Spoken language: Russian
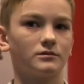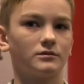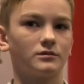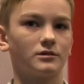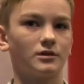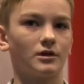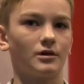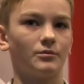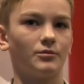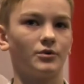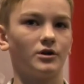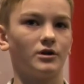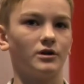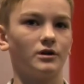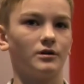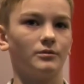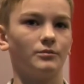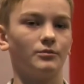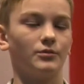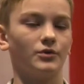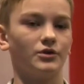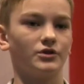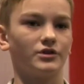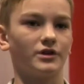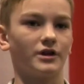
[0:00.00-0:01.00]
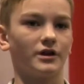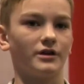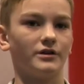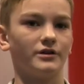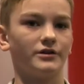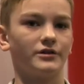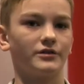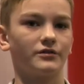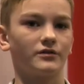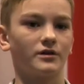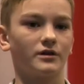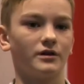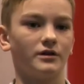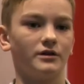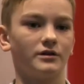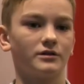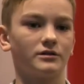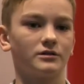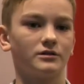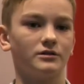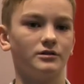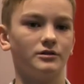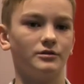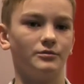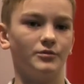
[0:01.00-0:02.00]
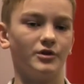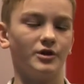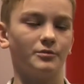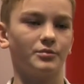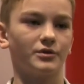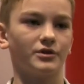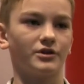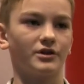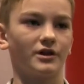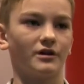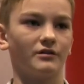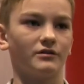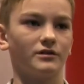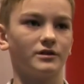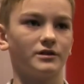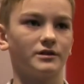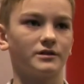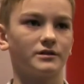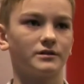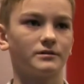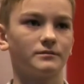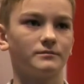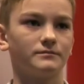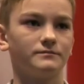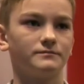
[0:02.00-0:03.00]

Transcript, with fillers: там э, мы дрались в клетке, и мне понравилось.